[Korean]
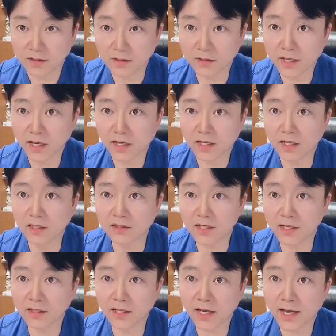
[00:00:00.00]
그게
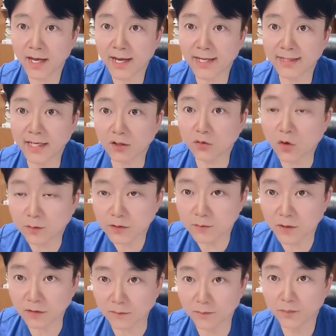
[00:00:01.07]
일치하는 게 하나도
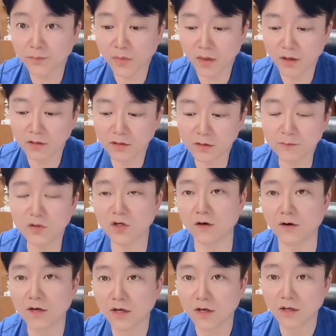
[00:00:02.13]
없으면 심지어